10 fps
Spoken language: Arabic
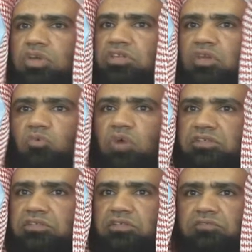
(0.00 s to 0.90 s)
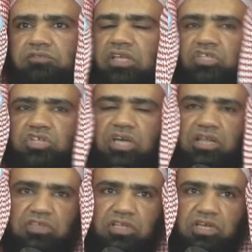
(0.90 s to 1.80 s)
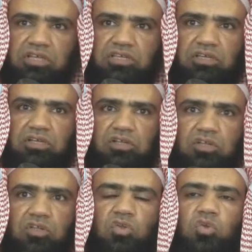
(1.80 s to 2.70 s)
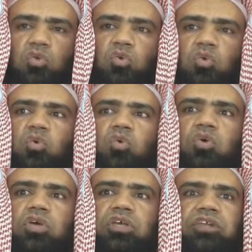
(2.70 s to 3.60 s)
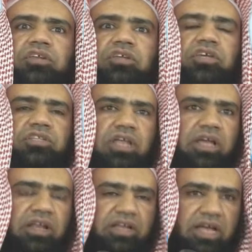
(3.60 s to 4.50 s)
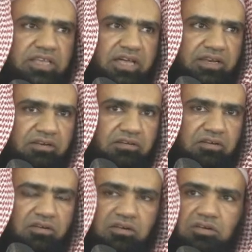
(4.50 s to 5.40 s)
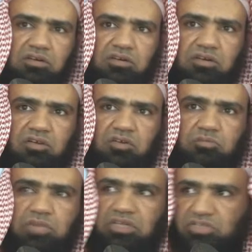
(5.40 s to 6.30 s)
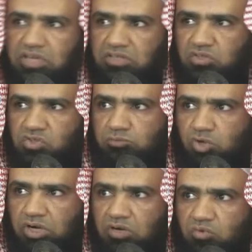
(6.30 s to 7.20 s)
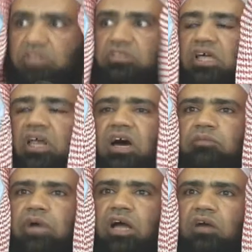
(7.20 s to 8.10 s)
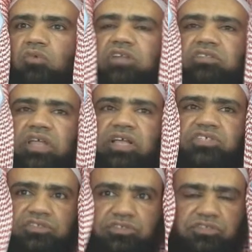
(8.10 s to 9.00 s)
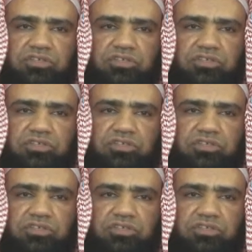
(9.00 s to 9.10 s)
وإن نوعت فلا إشكال في ذلك إذا عندنا ركعتان بعد صلاة الجمعة وعندنا أربع وعندنا ست